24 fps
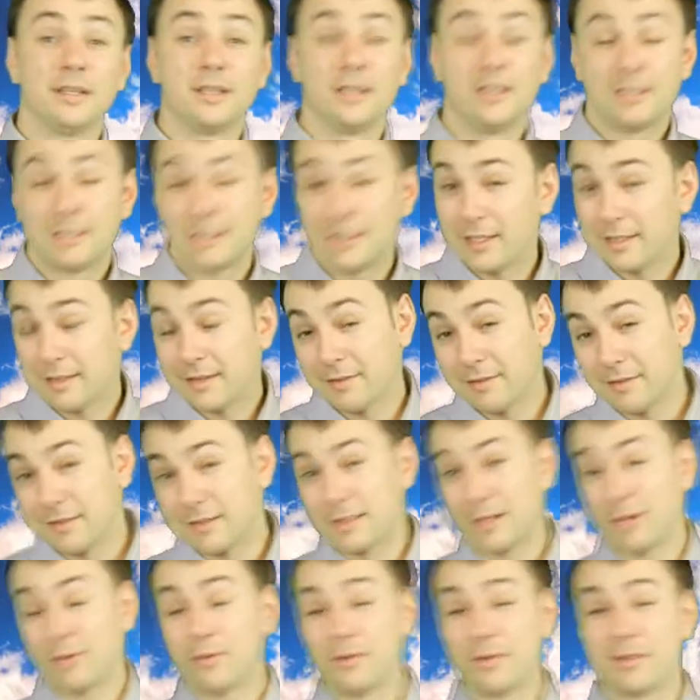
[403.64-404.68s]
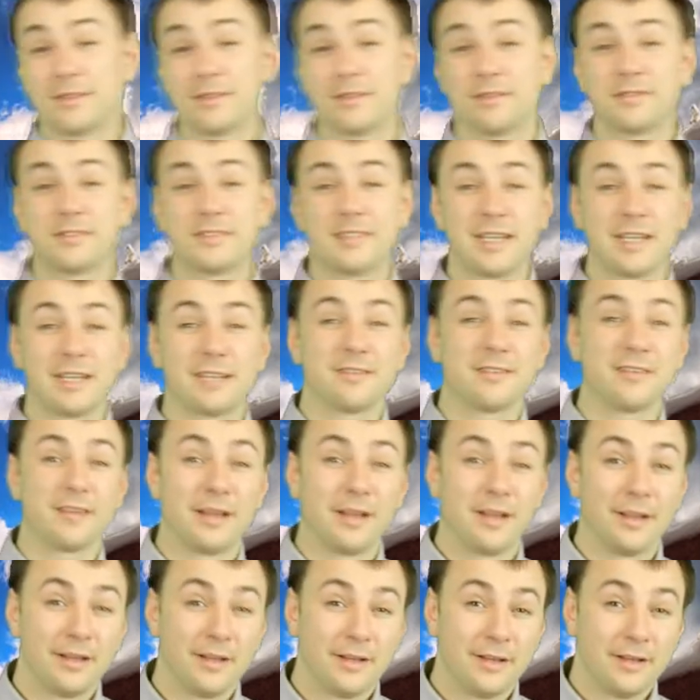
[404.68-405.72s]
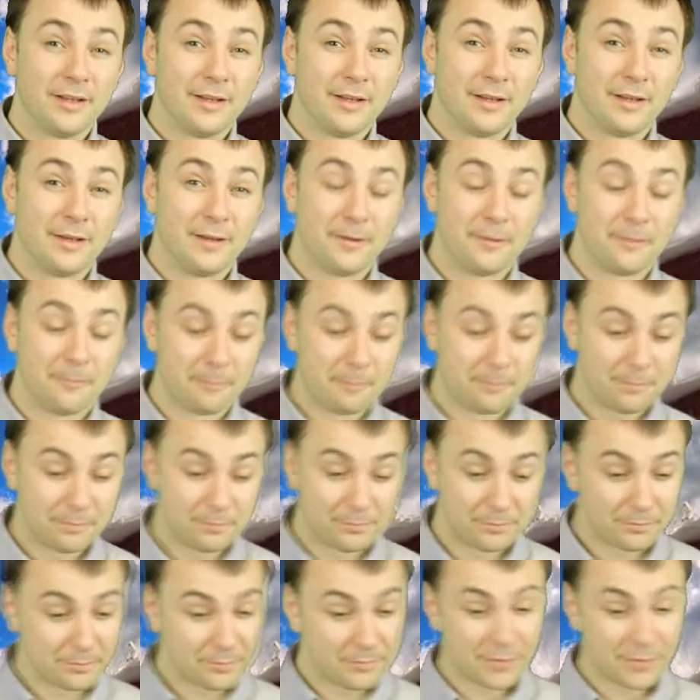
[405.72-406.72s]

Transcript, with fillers: Если это находится в церкви, эм,